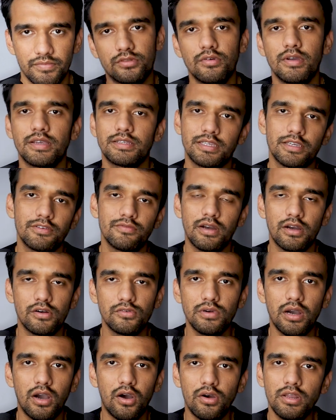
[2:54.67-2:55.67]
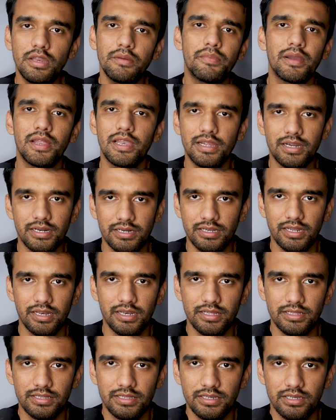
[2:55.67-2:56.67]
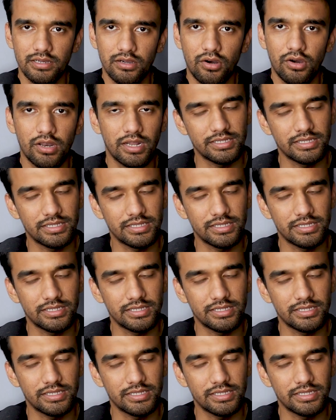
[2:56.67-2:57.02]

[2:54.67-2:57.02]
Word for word: तो ऐसे ही वहाँ हुआ और ये पहली घटना नहीं थी